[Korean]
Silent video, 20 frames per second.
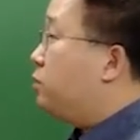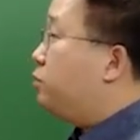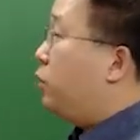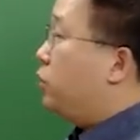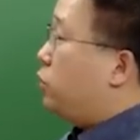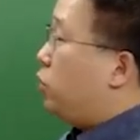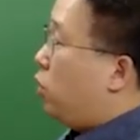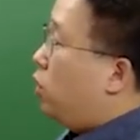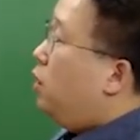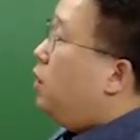그럼
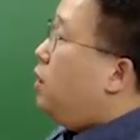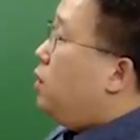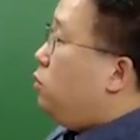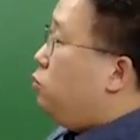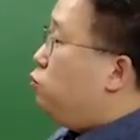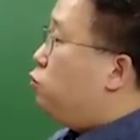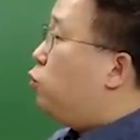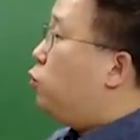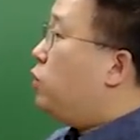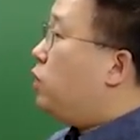먼저
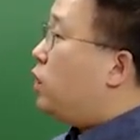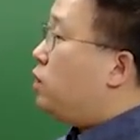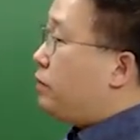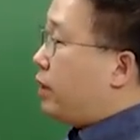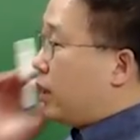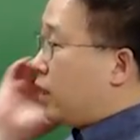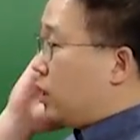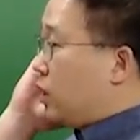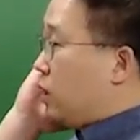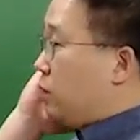유통이란
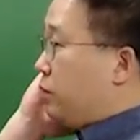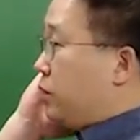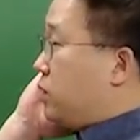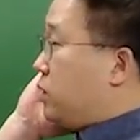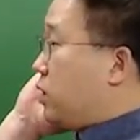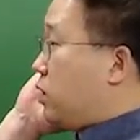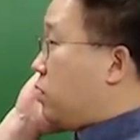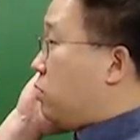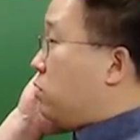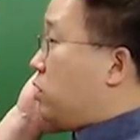마케팅
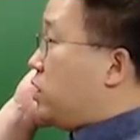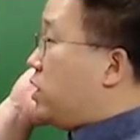믹스에 대해서